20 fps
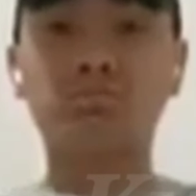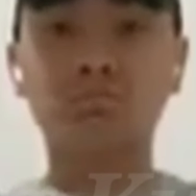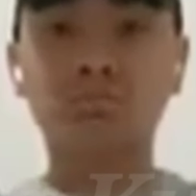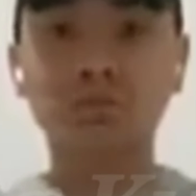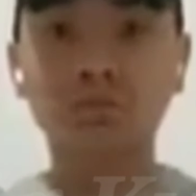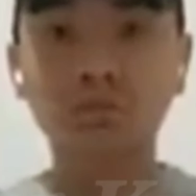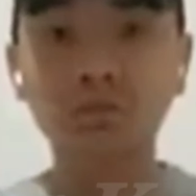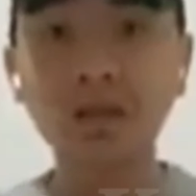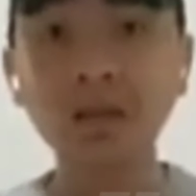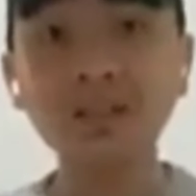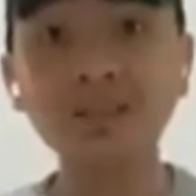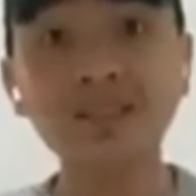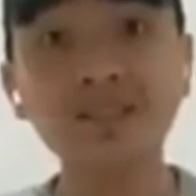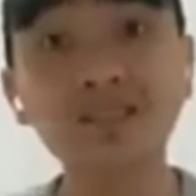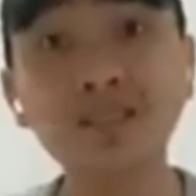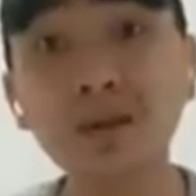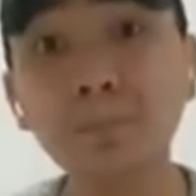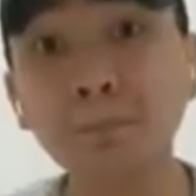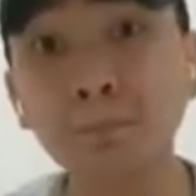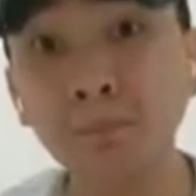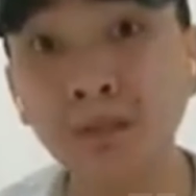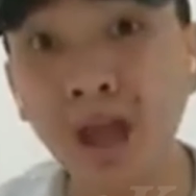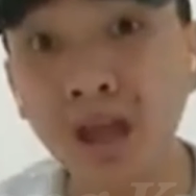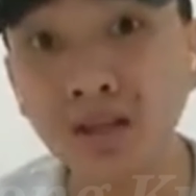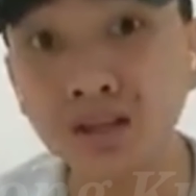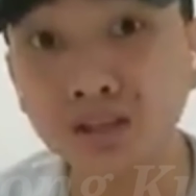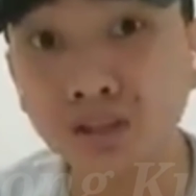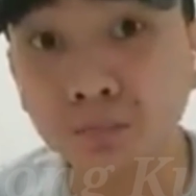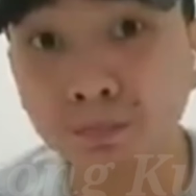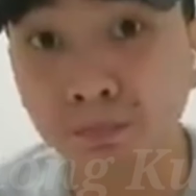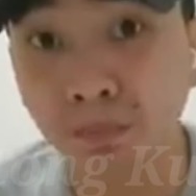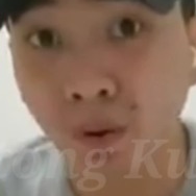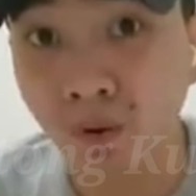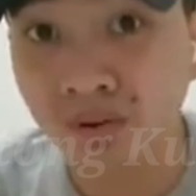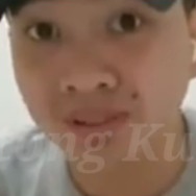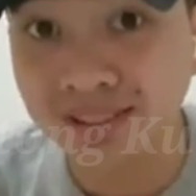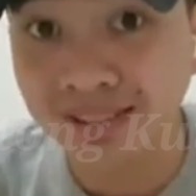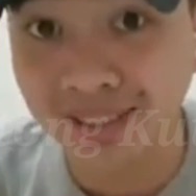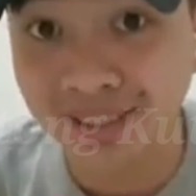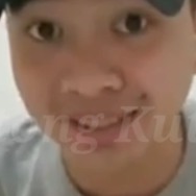That's the plan,
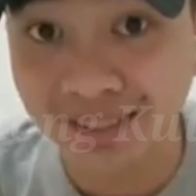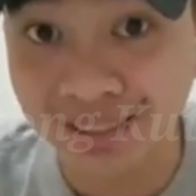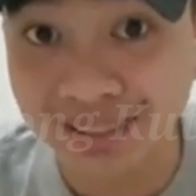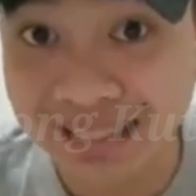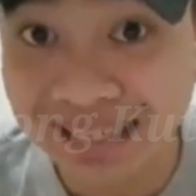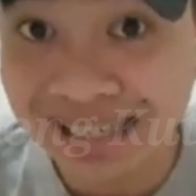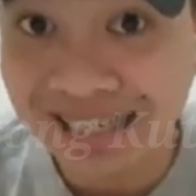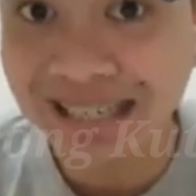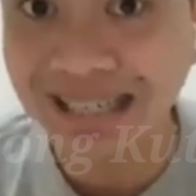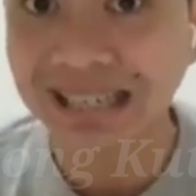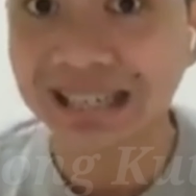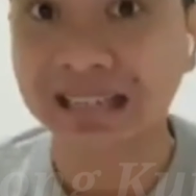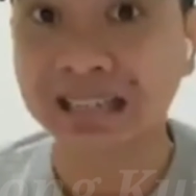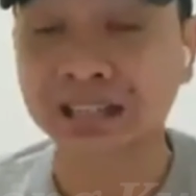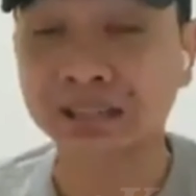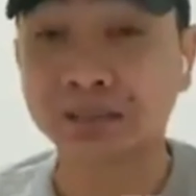supposedly.